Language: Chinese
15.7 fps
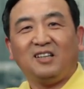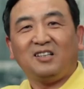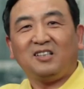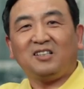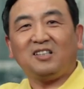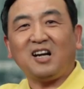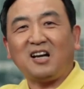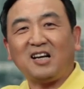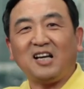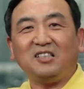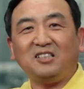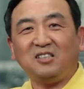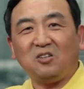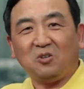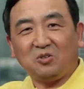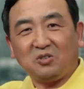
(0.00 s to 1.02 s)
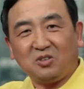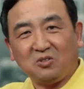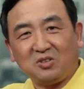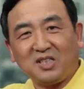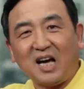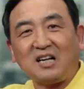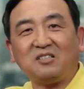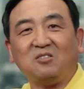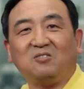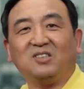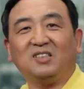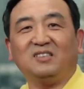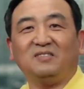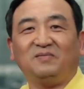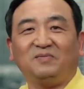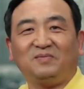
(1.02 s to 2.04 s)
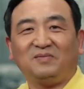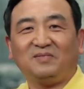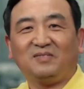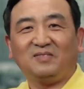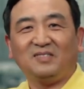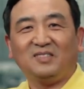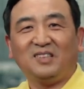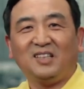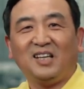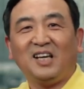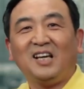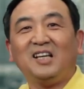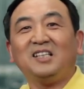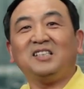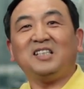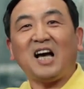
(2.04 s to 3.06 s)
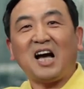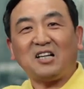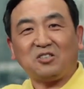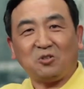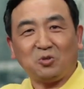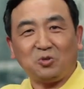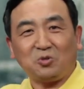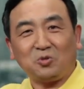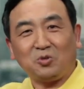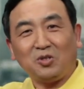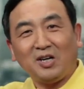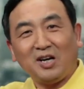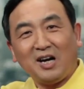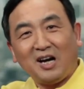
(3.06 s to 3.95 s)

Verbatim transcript: 上来之后就下手了。下手的时候，